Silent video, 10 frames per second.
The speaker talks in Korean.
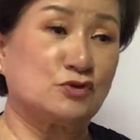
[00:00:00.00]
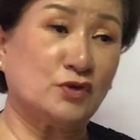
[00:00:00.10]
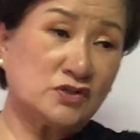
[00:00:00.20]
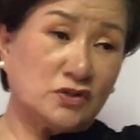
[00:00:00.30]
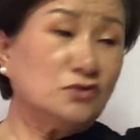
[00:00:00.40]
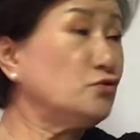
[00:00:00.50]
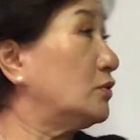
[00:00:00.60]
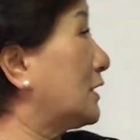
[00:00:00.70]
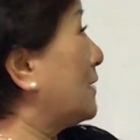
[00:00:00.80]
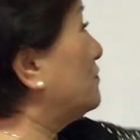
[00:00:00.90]
나중에
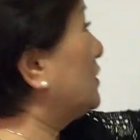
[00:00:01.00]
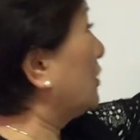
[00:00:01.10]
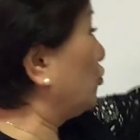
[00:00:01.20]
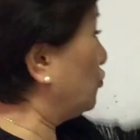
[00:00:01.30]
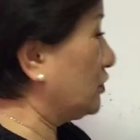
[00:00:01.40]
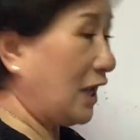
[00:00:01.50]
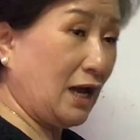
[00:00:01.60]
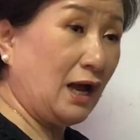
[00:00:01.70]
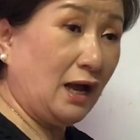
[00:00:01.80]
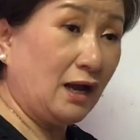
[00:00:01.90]
천국은 갑니다, 둘
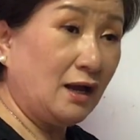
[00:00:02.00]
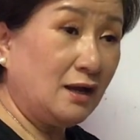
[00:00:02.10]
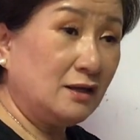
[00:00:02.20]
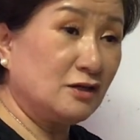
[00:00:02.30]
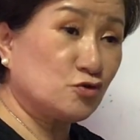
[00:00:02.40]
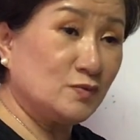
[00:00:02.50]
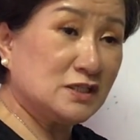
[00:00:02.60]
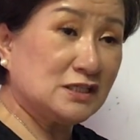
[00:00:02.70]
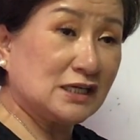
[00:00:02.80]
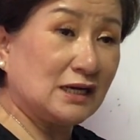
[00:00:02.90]
다. 예수
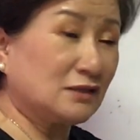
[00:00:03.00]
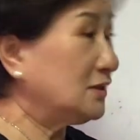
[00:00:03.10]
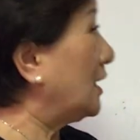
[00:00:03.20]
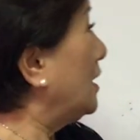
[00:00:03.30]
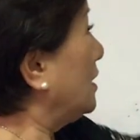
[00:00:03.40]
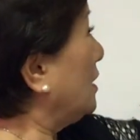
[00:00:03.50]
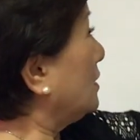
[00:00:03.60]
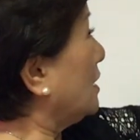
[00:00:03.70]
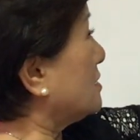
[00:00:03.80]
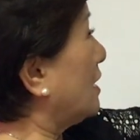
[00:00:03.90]
믿으니까. 근데
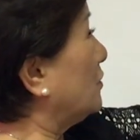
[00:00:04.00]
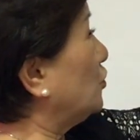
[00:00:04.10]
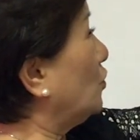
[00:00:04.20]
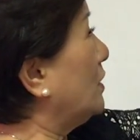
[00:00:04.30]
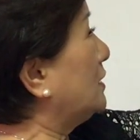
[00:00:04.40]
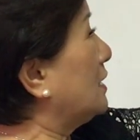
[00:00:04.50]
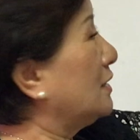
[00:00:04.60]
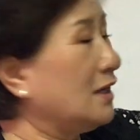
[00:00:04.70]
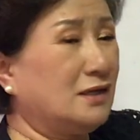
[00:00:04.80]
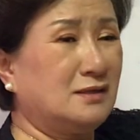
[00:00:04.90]
이 땅 사는
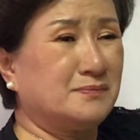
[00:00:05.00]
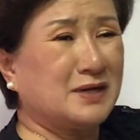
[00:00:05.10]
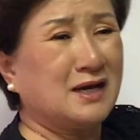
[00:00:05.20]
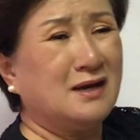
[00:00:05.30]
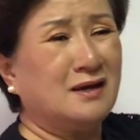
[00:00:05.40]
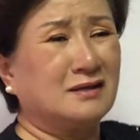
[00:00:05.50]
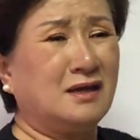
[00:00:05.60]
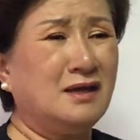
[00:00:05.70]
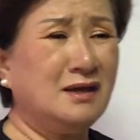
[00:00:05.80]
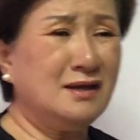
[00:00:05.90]
동안에 얘는 막
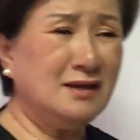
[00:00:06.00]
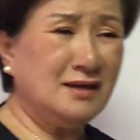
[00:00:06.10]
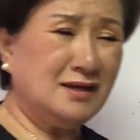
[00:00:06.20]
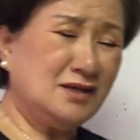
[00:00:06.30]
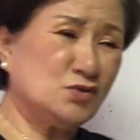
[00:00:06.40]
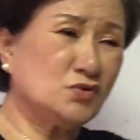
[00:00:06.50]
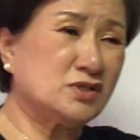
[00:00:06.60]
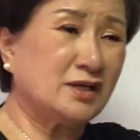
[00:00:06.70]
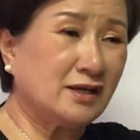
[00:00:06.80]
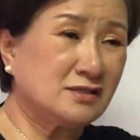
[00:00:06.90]
계속
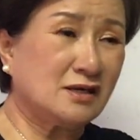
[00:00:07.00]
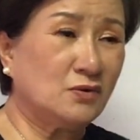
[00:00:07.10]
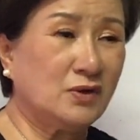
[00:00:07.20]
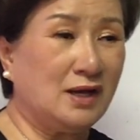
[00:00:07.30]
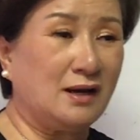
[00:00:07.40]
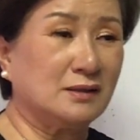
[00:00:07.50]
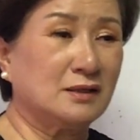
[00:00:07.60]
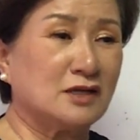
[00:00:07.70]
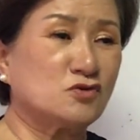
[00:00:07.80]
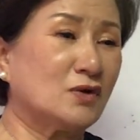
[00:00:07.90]
시행착오야.
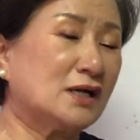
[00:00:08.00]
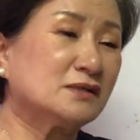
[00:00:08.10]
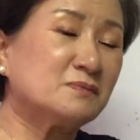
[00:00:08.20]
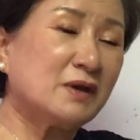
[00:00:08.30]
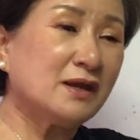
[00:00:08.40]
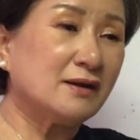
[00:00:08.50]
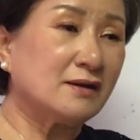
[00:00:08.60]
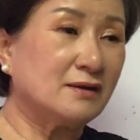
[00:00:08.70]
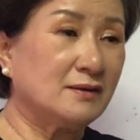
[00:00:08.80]
계속 갈급해.